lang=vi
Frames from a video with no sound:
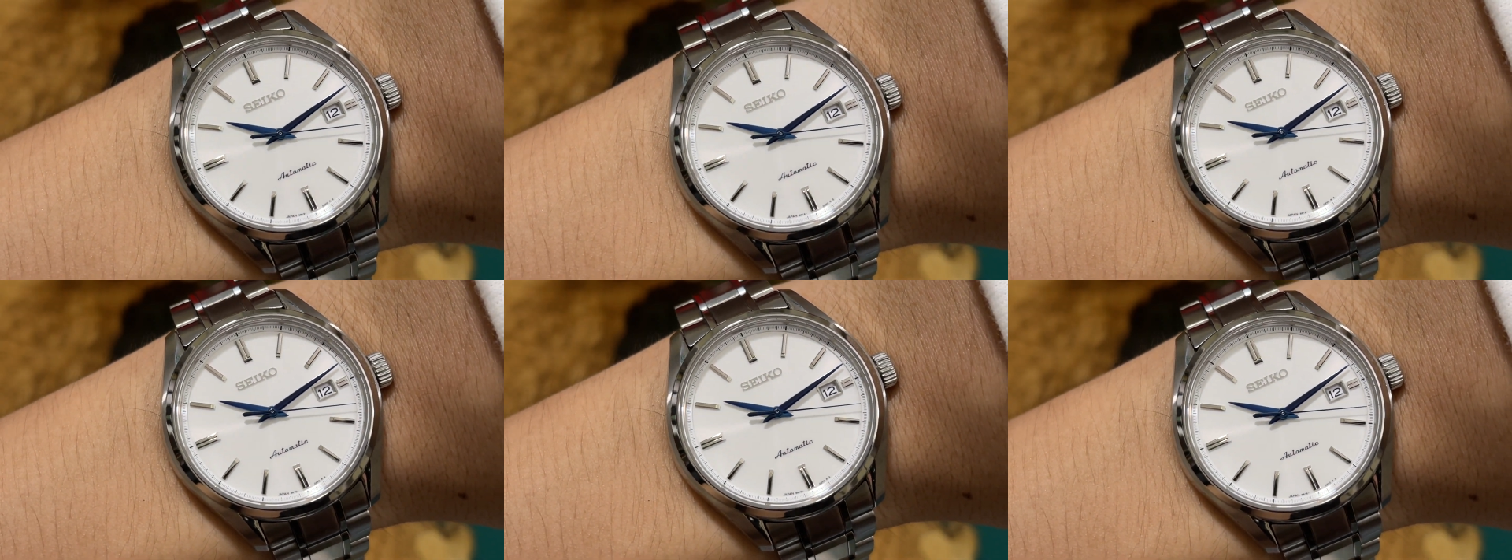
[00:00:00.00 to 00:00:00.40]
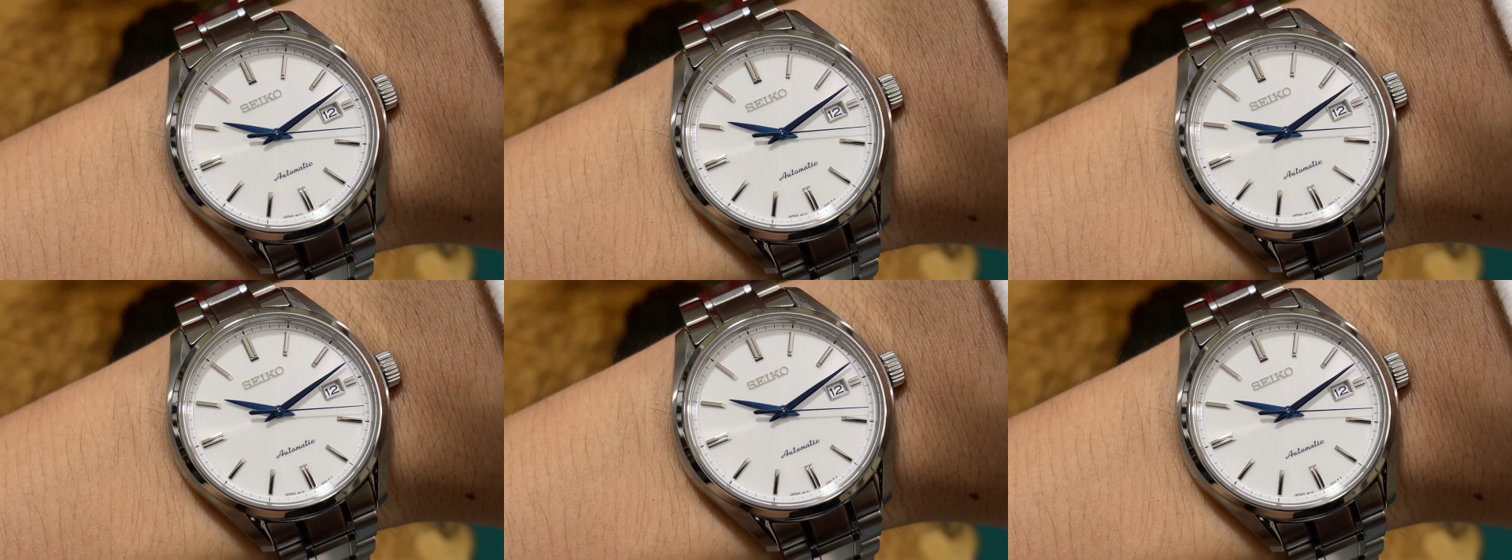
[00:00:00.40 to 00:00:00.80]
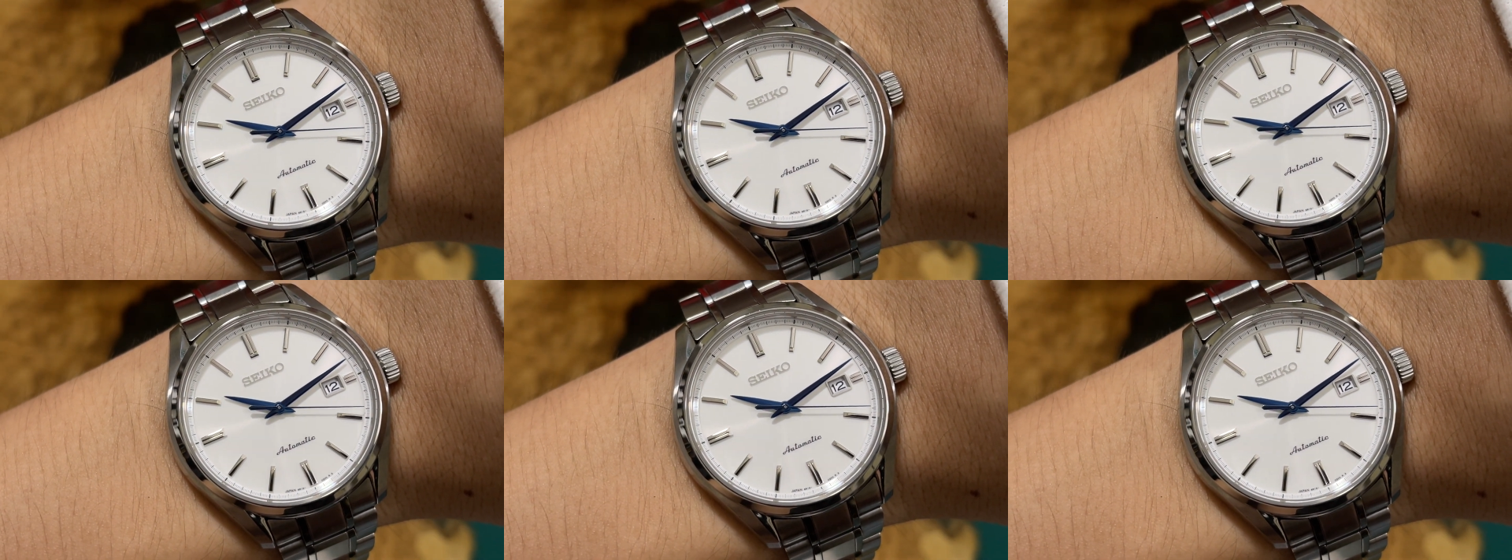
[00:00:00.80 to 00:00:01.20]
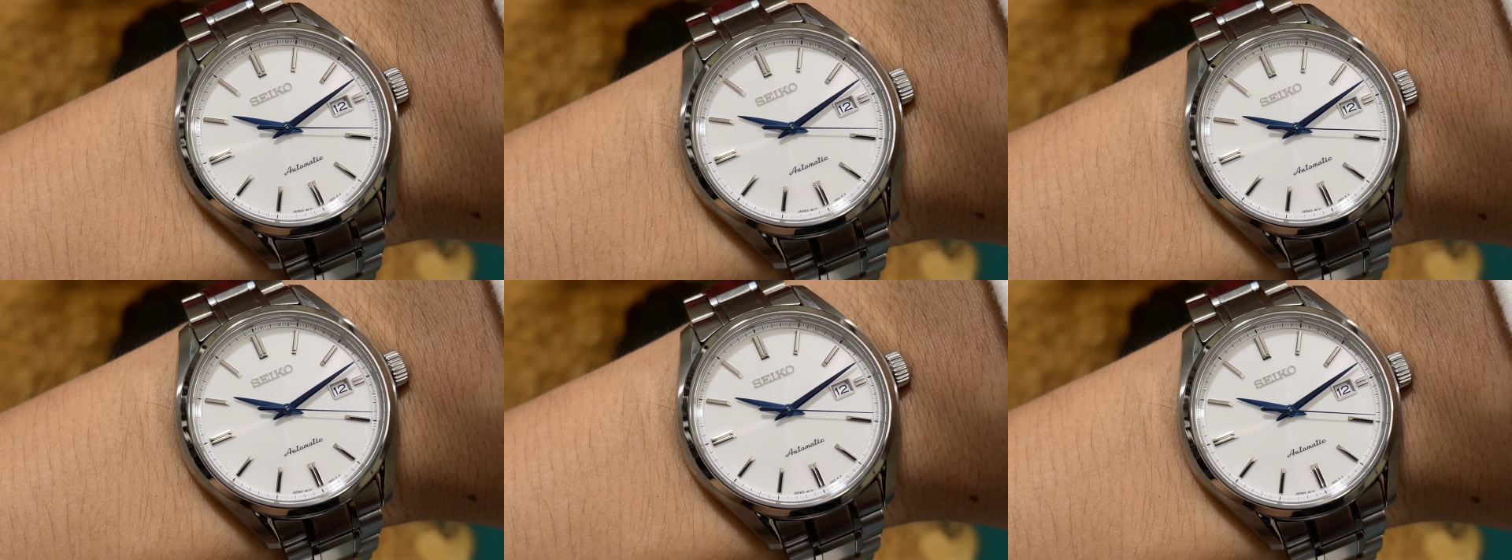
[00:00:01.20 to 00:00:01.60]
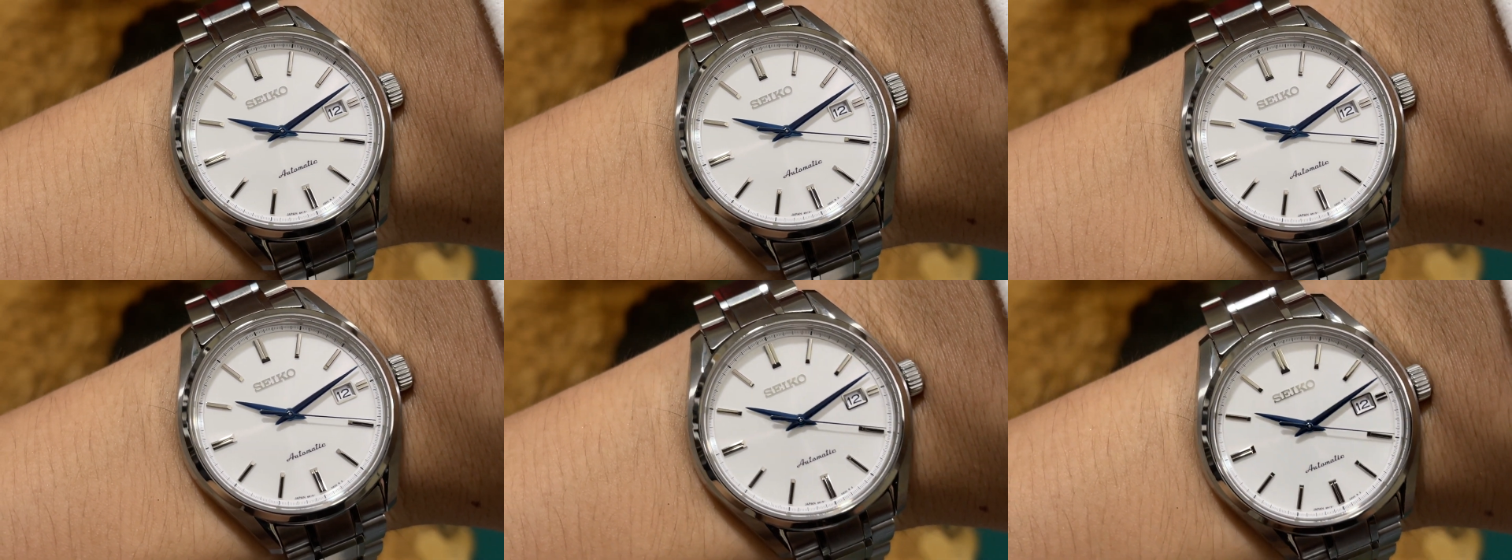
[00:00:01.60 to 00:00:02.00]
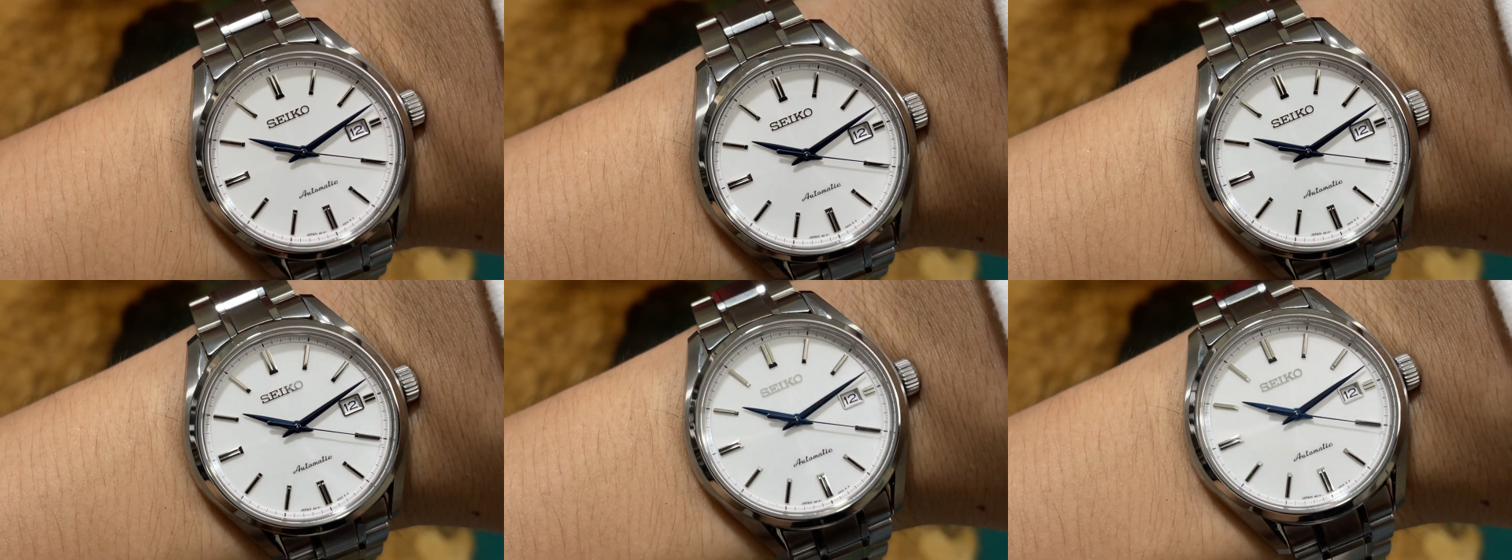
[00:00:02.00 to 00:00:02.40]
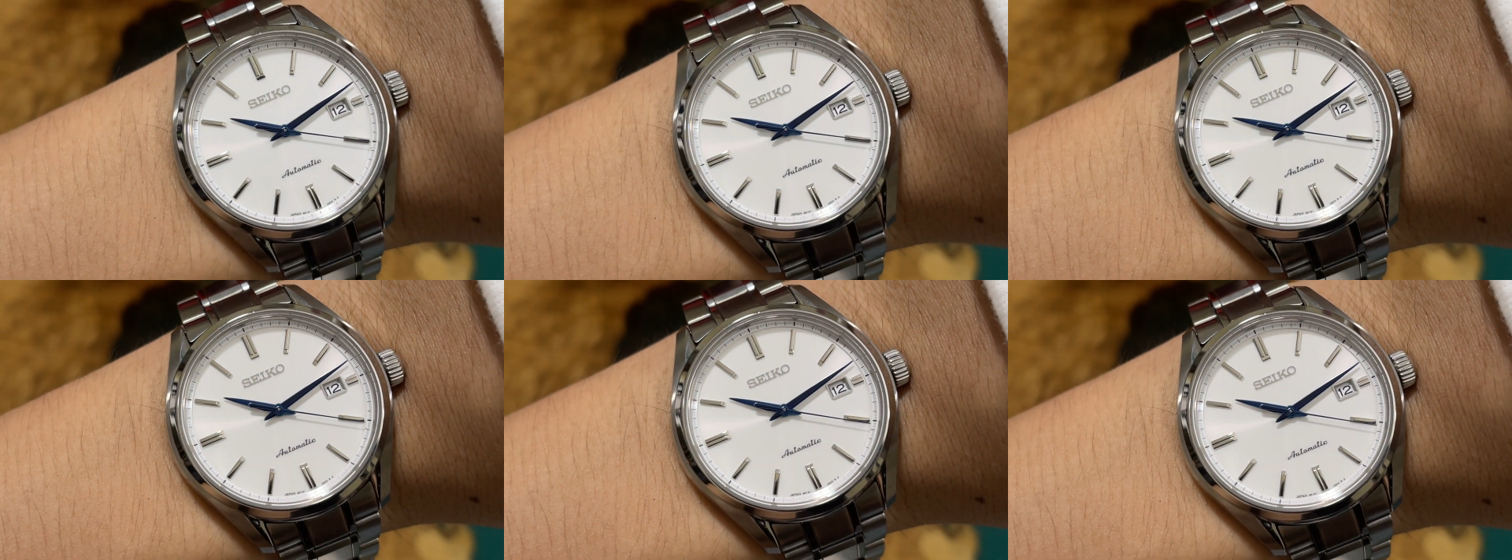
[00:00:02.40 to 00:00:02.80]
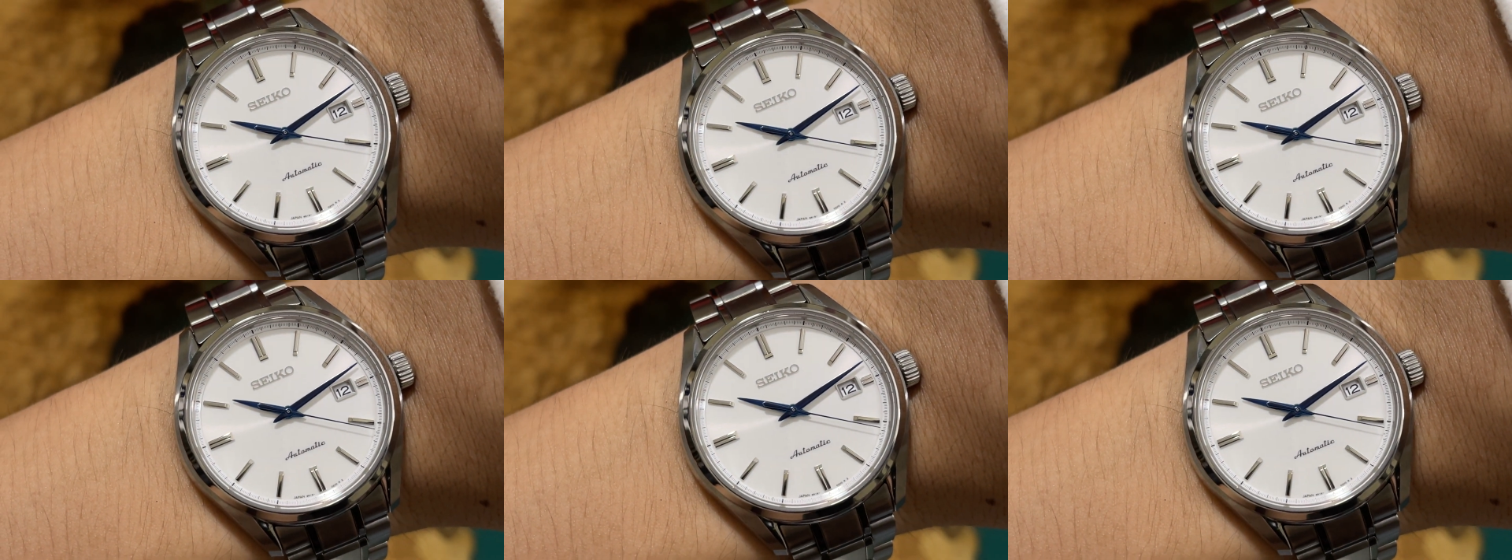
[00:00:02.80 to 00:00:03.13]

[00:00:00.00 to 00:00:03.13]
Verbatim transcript: là bộ kim lưỡi kiếm và mặt